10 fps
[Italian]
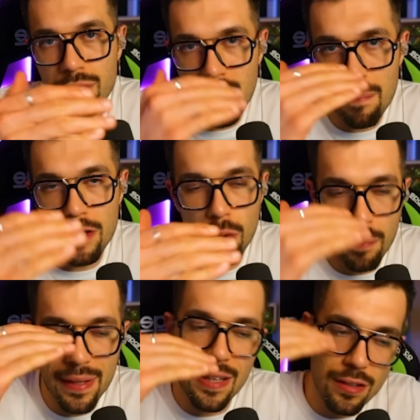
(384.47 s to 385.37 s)
vi ripeto,
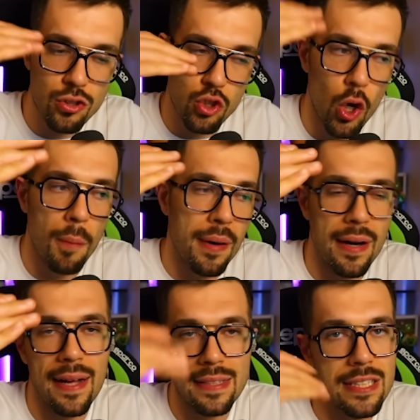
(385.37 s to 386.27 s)
perché sopra
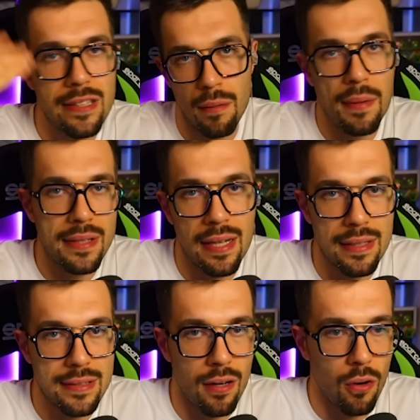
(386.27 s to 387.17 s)
ragazzi devo mettere altra